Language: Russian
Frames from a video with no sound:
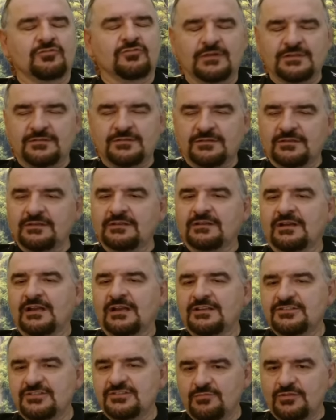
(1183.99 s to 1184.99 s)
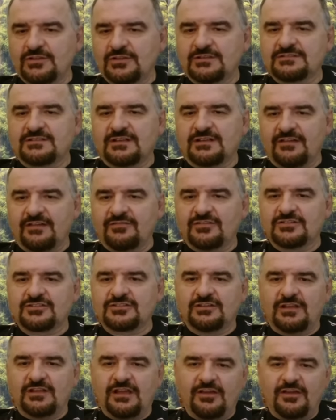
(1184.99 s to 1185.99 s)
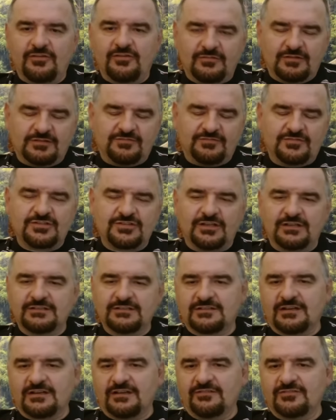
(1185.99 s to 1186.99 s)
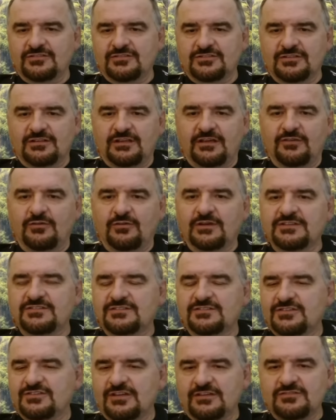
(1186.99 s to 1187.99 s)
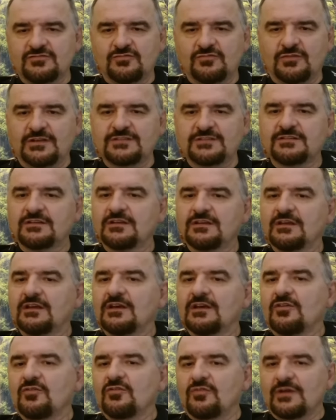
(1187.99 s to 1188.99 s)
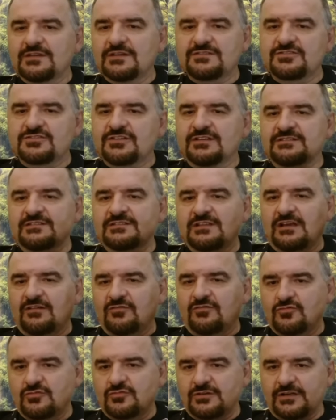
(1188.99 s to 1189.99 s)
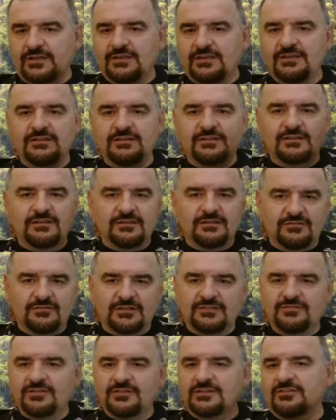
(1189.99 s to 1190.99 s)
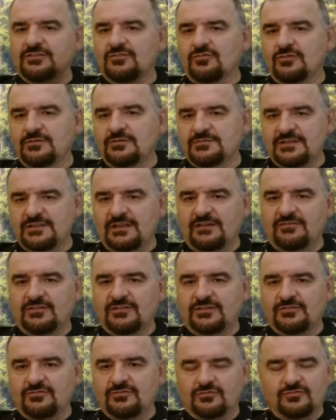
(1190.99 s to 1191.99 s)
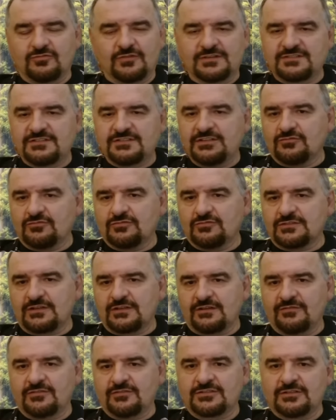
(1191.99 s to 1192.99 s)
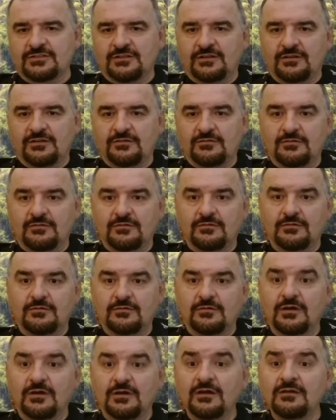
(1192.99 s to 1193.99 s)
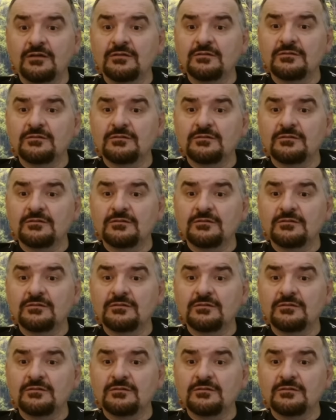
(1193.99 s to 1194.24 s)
У вас и раньше было здравия желаю, и отвечали здравия да. желаю. А сейчас у вас, да. у вас сейчас слава Украине, и в ответ героям славы идет. У вас а нету у вас здравия нет, вы желаю. Вы не с Украины? А?